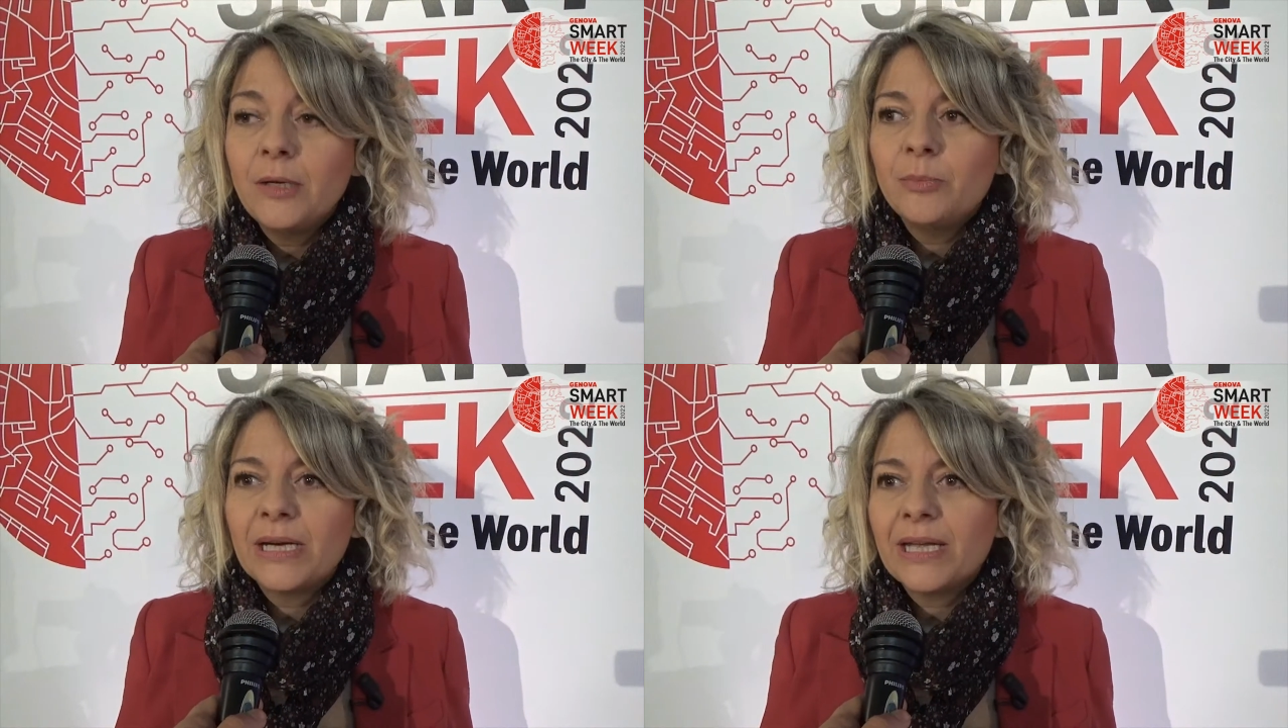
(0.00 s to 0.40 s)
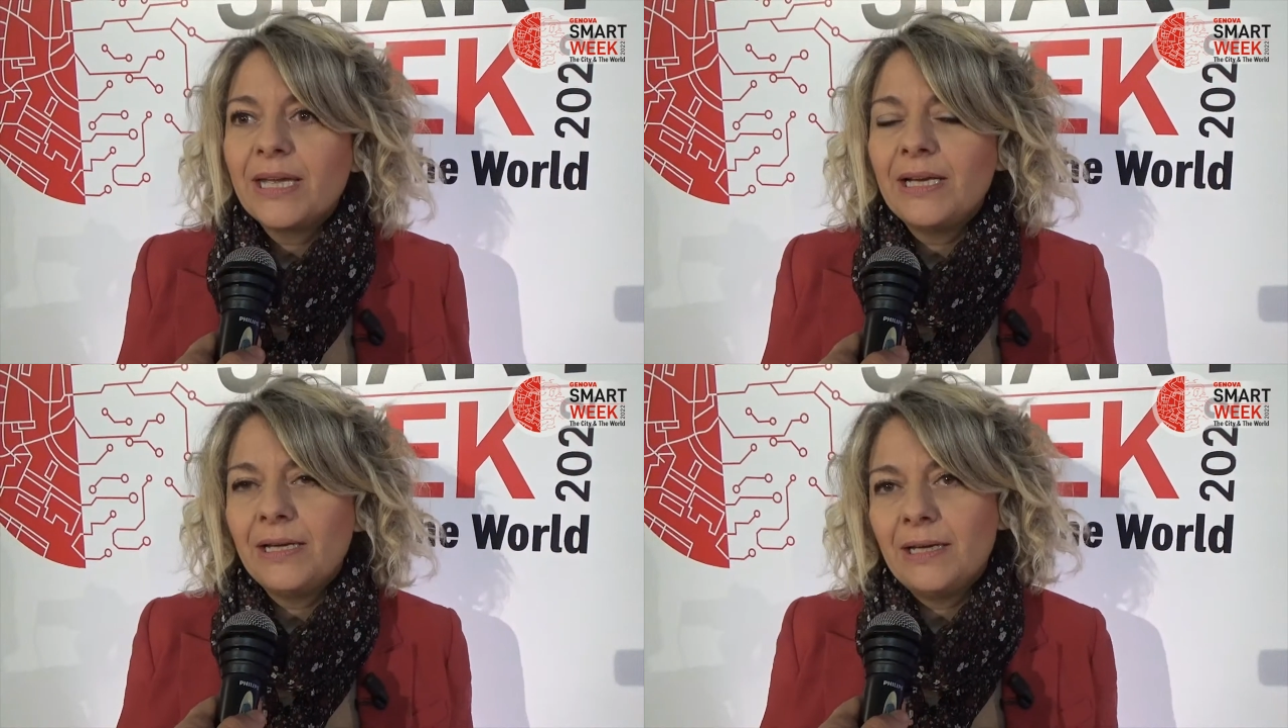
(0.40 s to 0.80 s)
perché
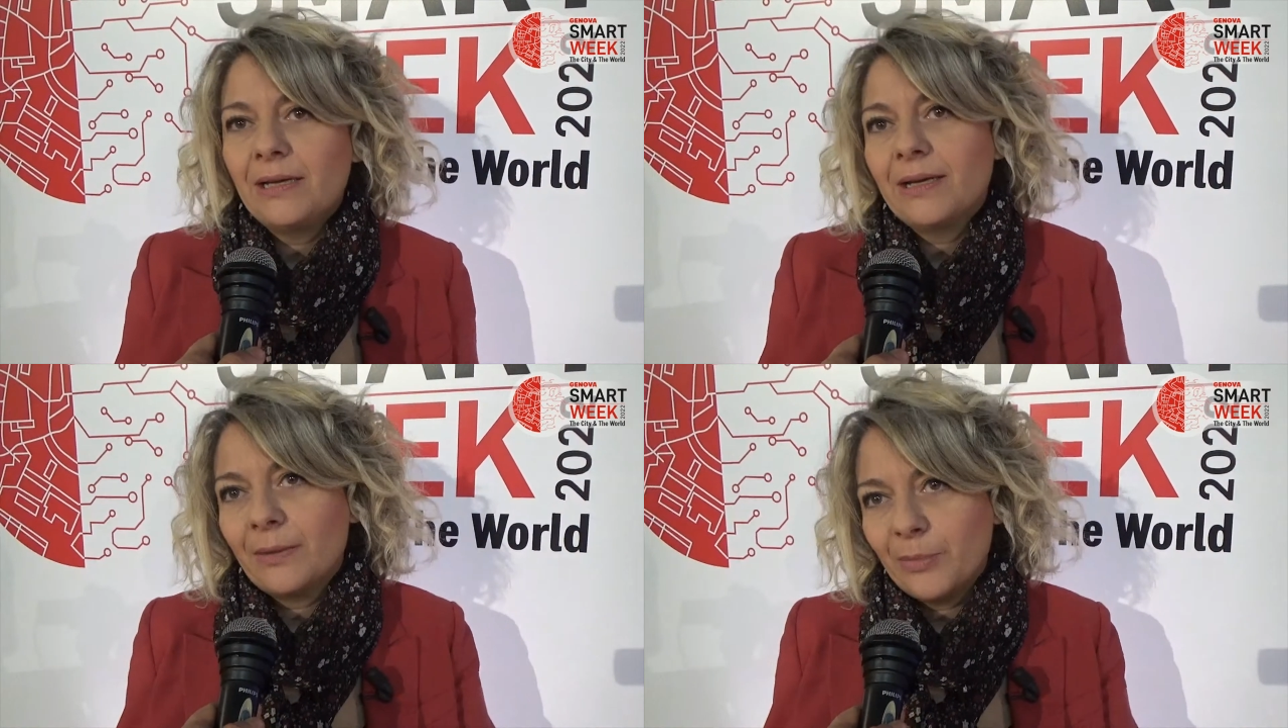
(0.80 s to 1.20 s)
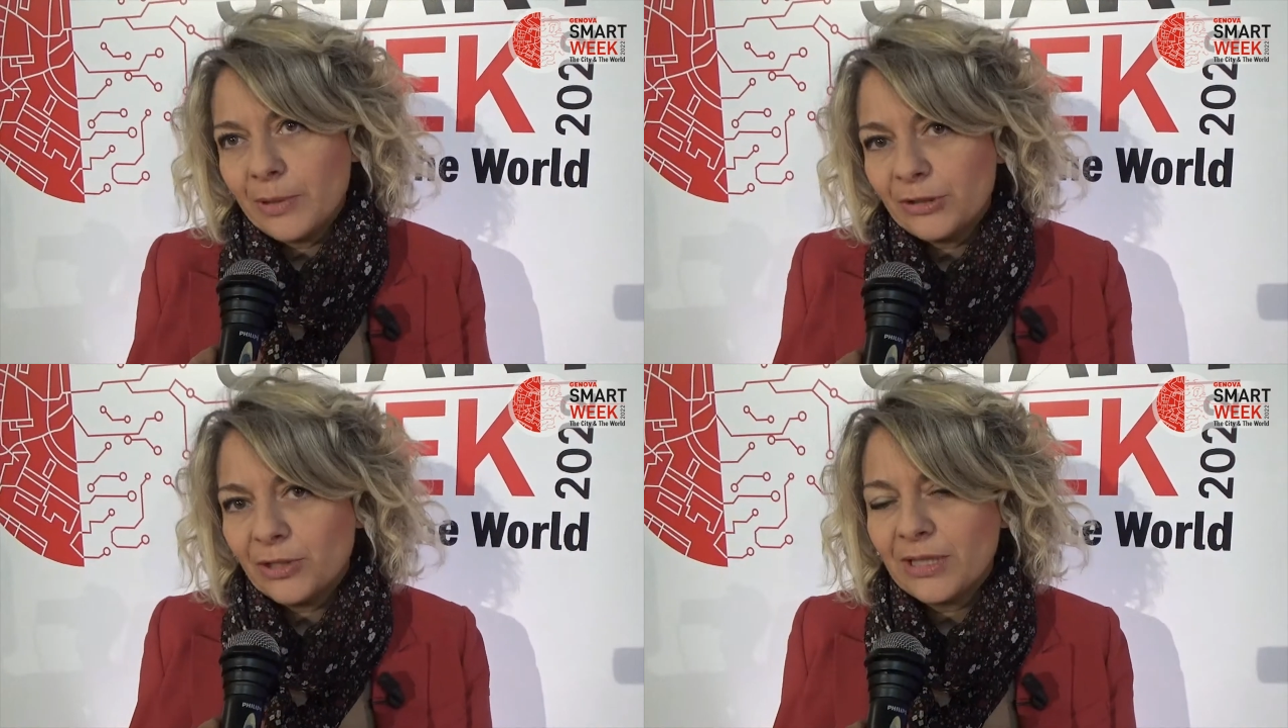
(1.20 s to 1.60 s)
il
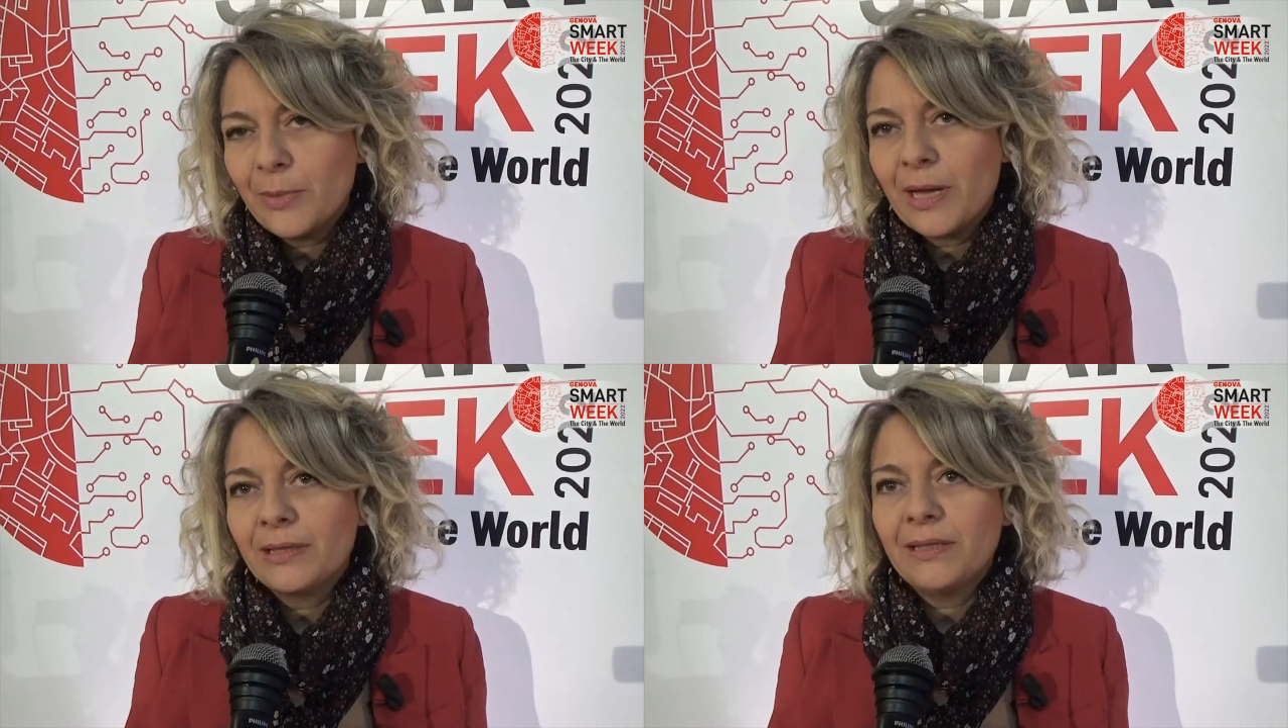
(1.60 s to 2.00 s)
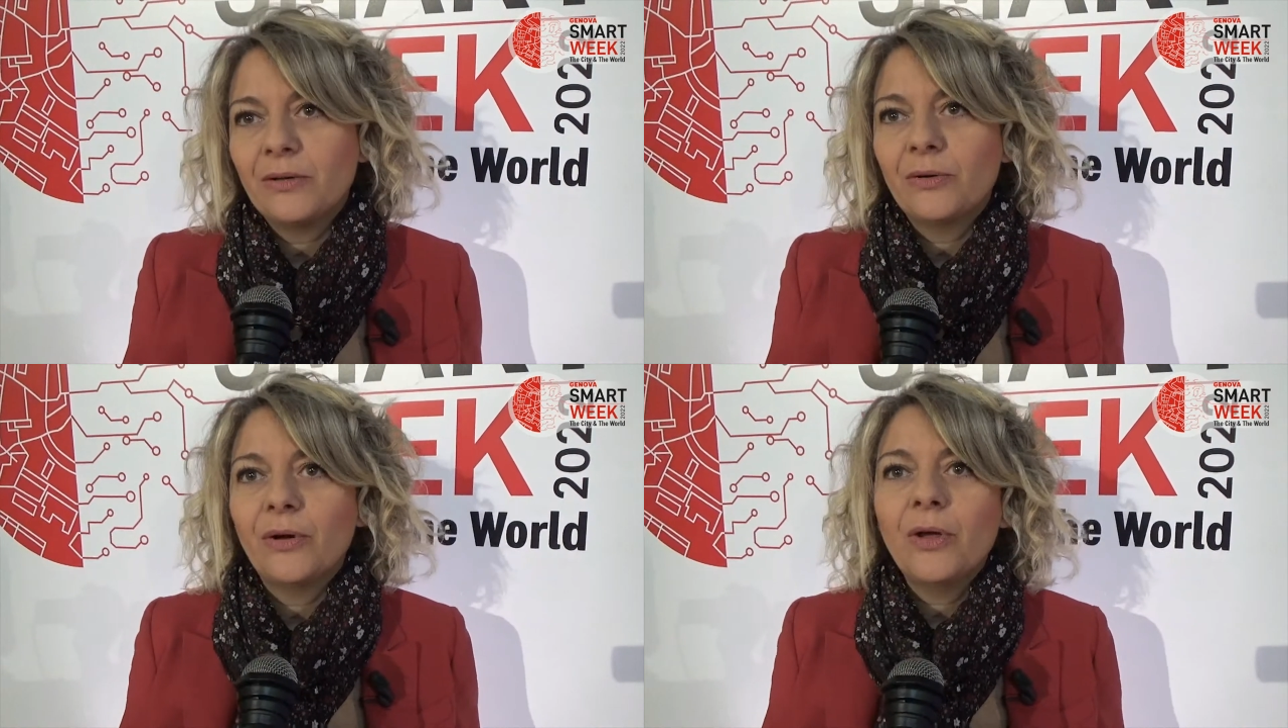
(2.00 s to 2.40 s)
cambiamento climatico